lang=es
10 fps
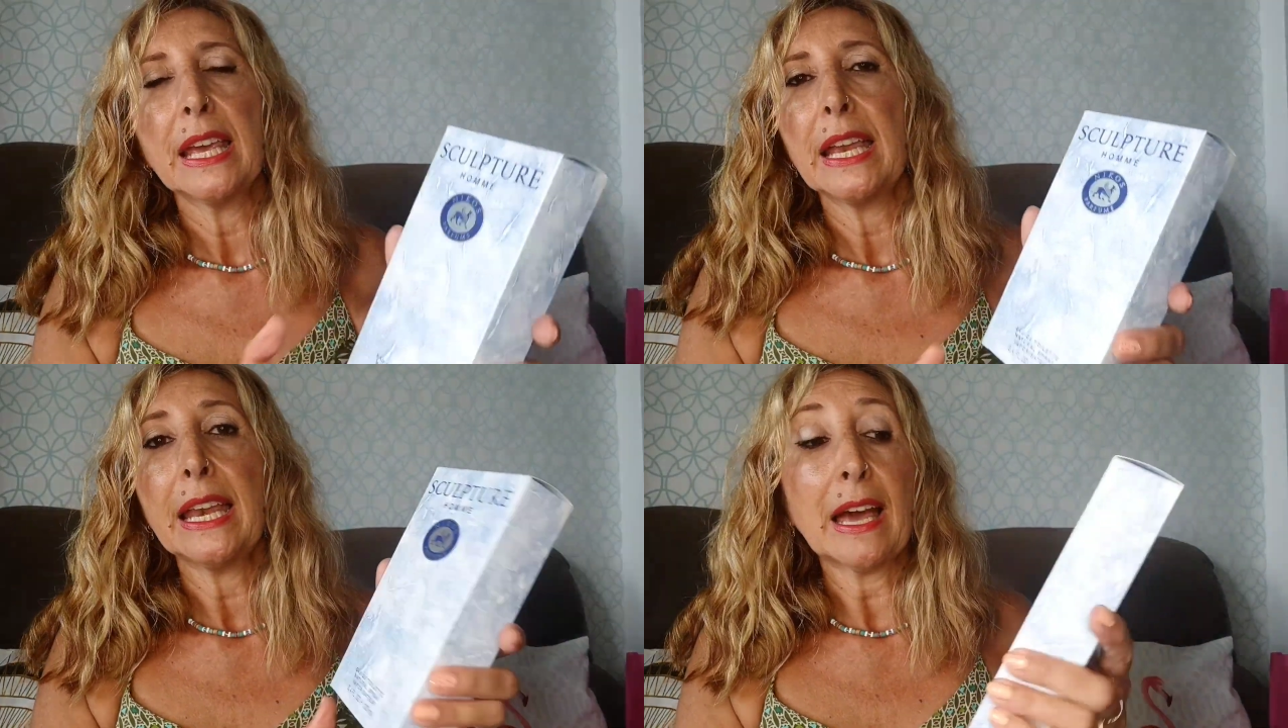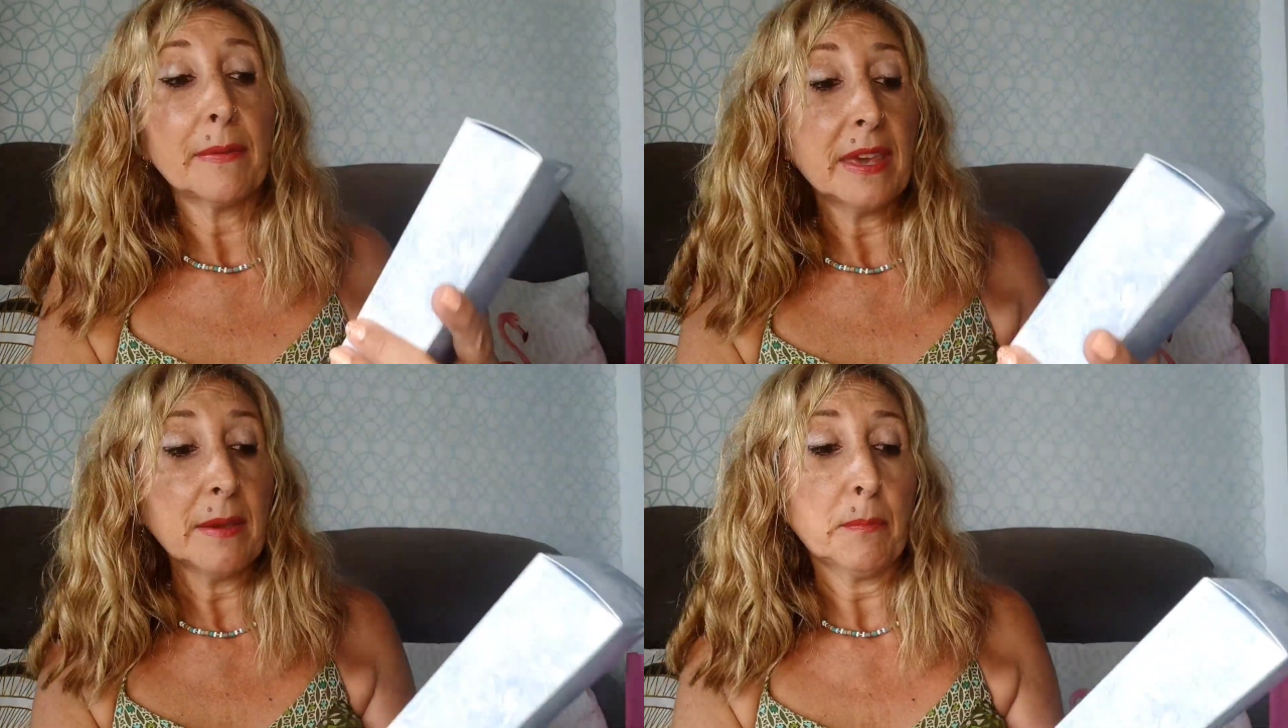La
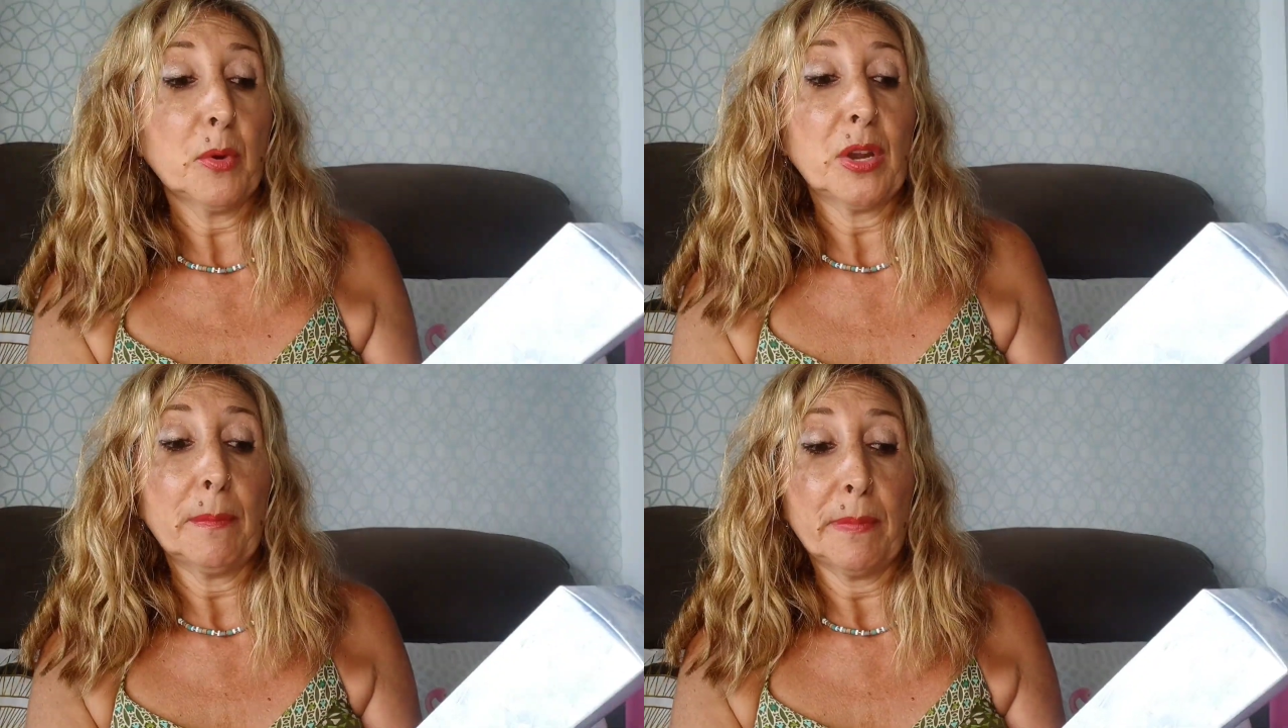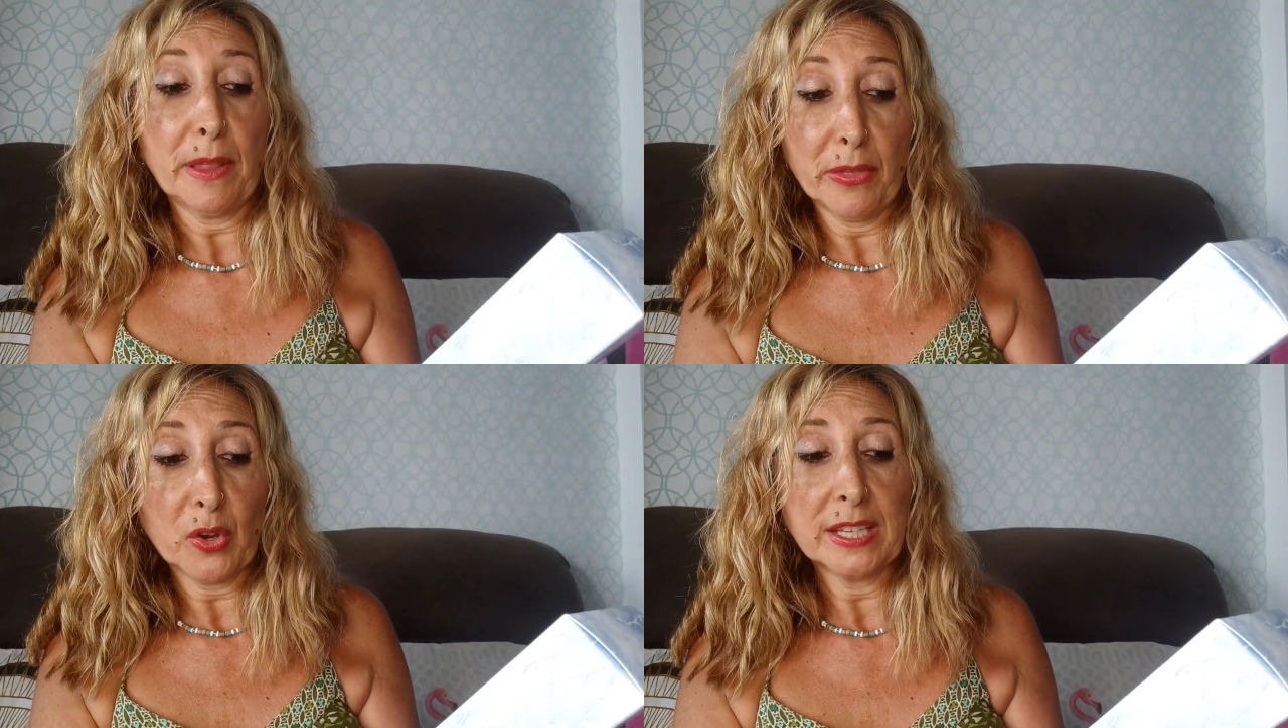vi por el
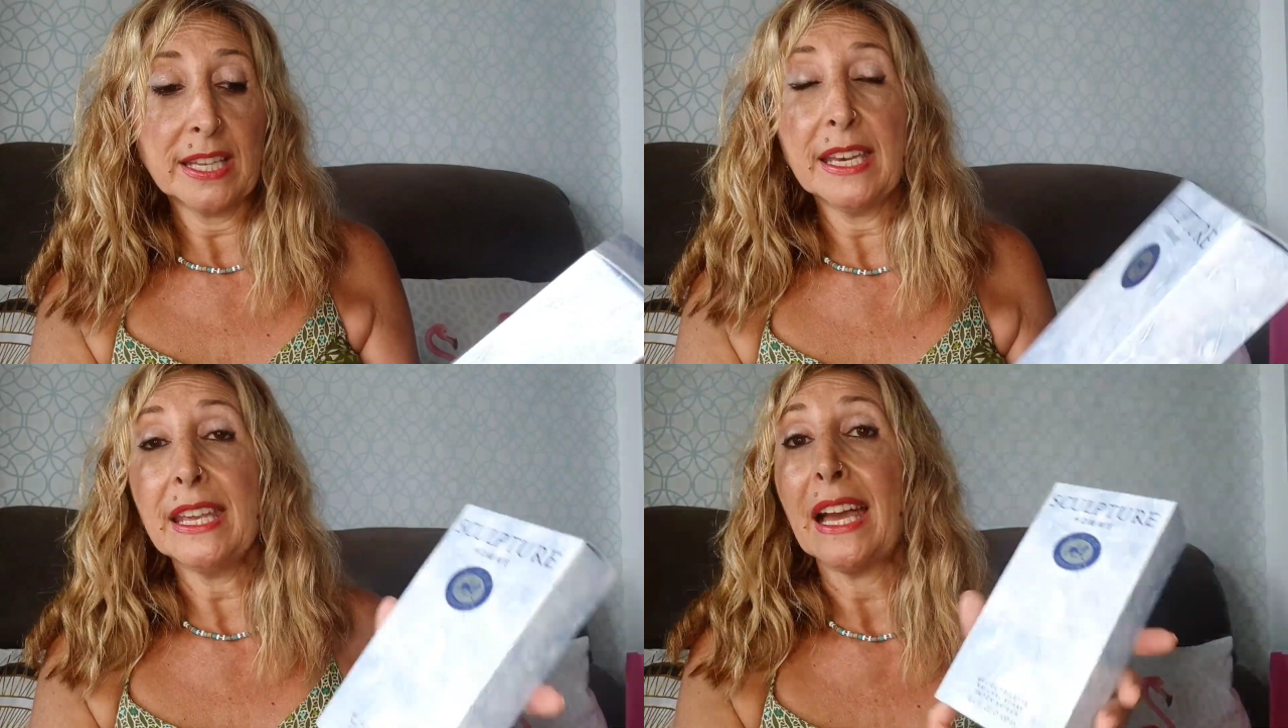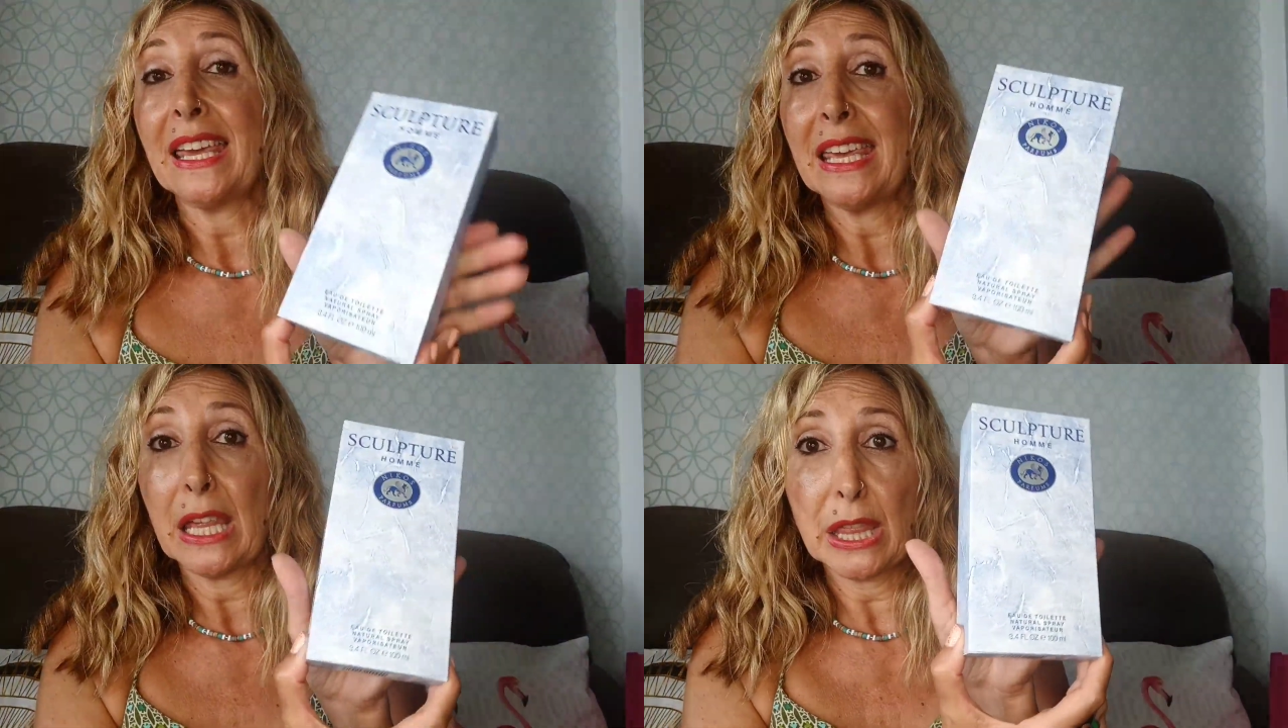precio que tenía
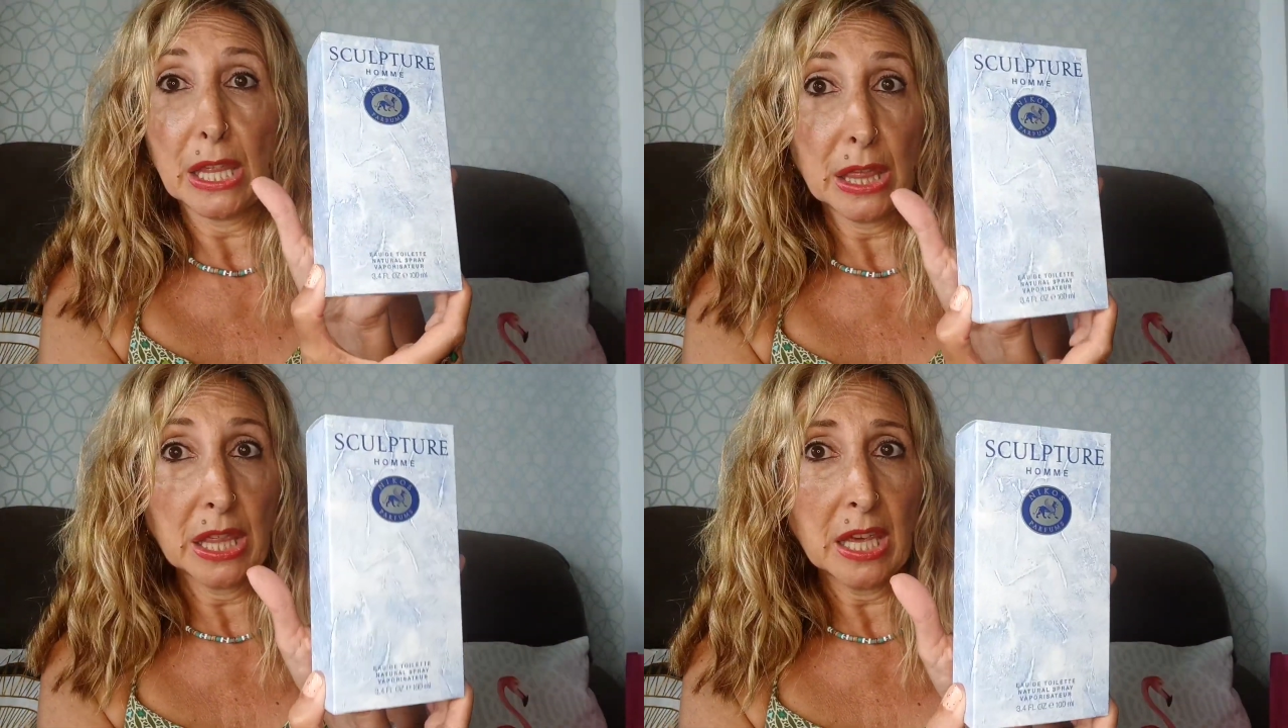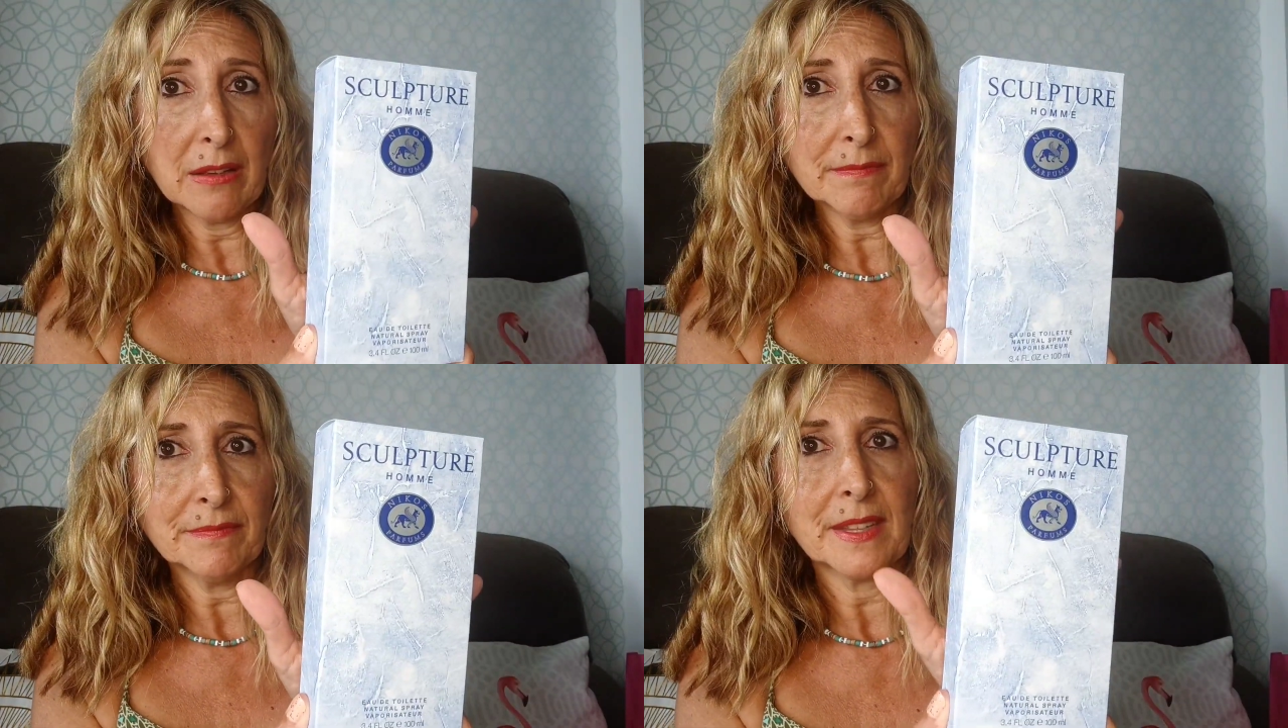y es de 100.